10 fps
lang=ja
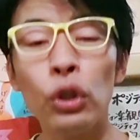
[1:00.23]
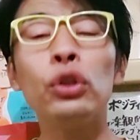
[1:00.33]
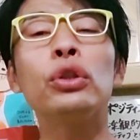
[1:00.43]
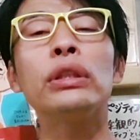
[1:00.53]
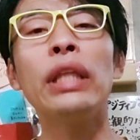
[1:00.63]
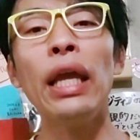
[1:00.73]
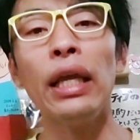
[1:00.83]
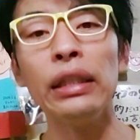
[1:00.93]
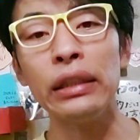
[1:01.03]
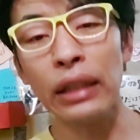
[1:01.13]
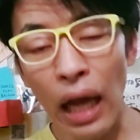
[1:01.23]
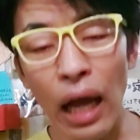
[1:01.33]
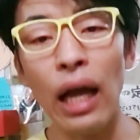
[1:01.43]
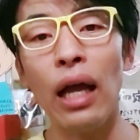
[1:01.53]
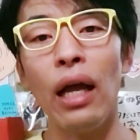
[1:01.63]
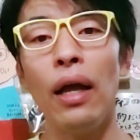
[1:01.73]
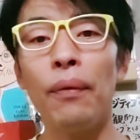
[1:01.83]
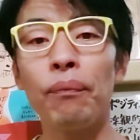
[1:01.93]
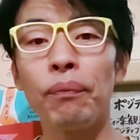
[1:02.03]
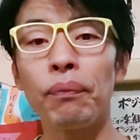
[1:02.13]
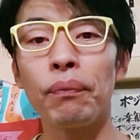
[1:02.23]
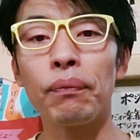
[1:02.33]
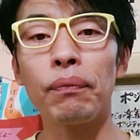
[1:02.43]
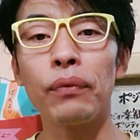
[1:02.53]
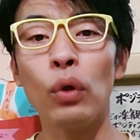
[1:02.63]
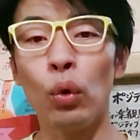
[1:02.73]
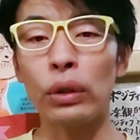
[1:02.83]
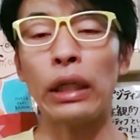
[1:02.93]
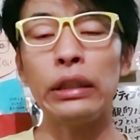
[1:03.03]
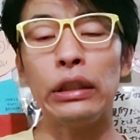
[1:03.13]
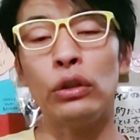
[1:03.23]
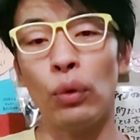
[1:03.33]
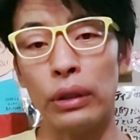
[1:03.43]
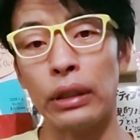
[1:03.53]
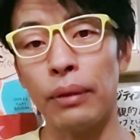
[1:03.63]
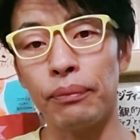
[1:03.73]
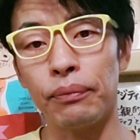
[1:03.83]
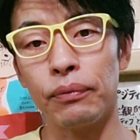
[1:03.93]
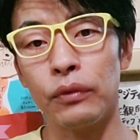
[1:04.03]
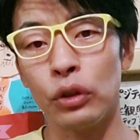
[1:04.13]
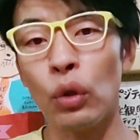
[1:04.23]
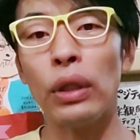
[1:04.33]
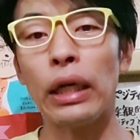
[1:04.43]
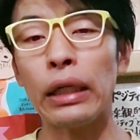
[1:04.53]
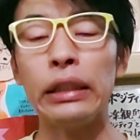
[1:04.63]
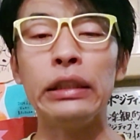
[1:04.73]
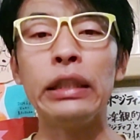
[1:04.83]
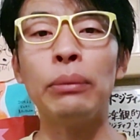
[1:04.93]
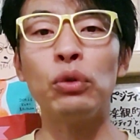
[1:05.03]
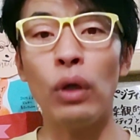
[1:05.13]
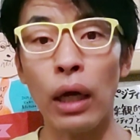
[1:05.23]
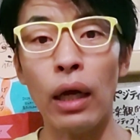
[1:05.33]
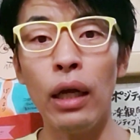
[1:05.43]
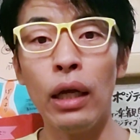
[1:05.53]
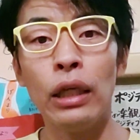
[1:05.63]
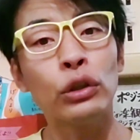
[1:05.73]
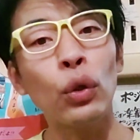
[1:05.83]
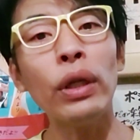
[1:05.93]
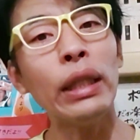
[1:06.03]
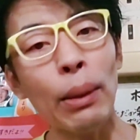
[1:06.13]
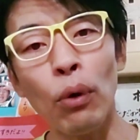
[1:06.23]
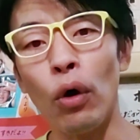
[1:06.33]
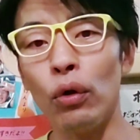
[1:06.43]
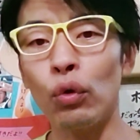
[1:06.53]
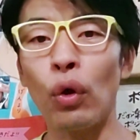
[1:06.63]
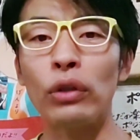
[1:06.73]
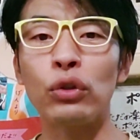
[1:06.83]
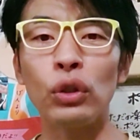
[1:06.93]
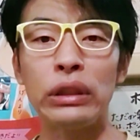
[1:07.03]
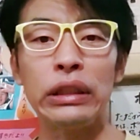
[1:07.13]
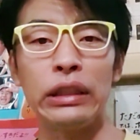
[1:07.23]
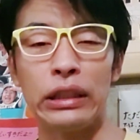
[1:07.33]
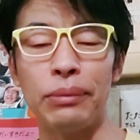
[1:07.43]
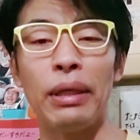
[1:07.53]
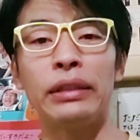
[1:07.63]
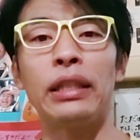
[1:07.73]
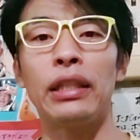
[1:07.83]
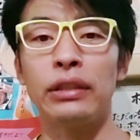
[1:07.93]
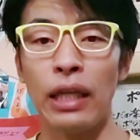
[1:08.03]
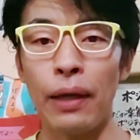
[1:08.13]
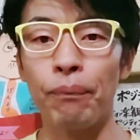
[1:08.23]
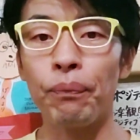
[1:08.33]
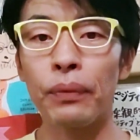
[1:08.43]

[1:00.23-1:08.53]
言っていた大谷翔平さん。その中で日ハムは、それでもドラフト1位に指名してですね、